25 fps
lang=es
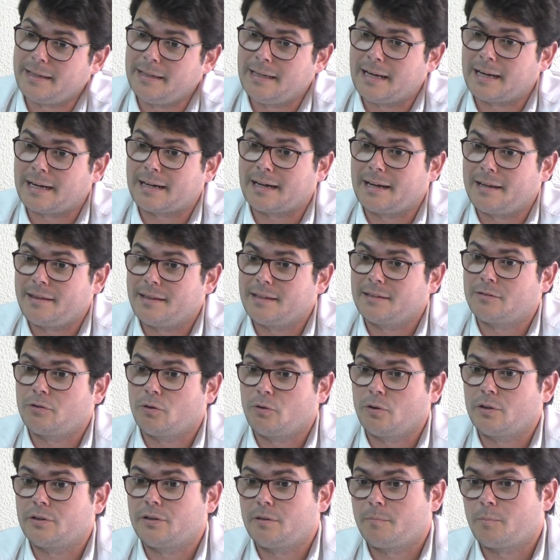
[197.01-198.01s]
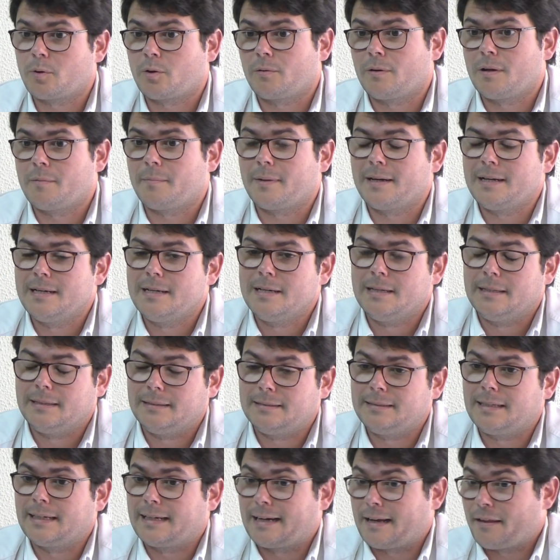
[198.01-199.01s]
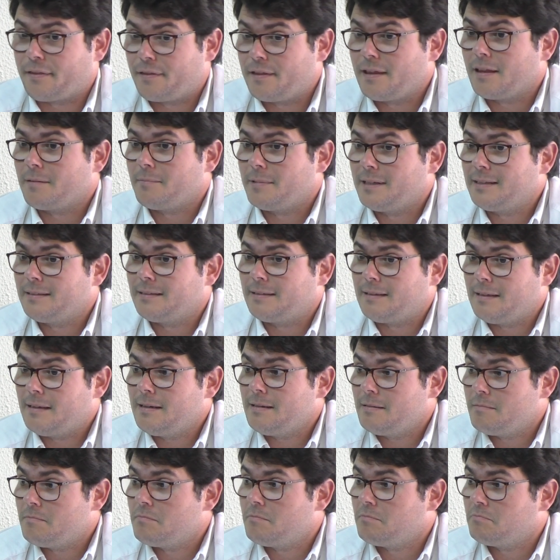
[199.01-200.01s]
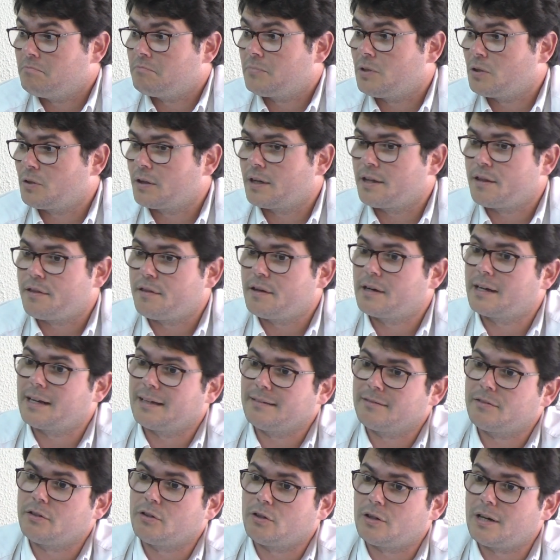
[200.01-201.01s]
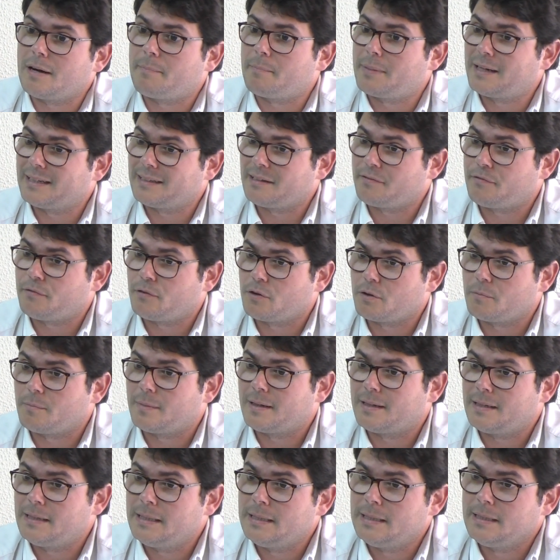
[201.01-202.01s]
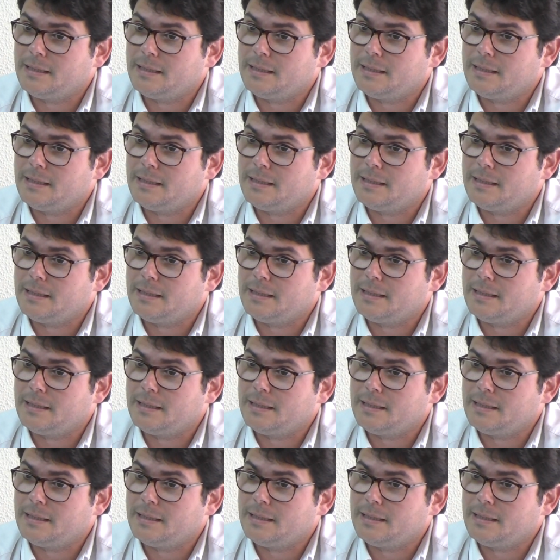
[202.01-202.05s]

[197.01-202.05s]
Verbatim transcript: Y la raíz de todo este problema, desgraciadamente, tengo que decir que han sido las plataformas.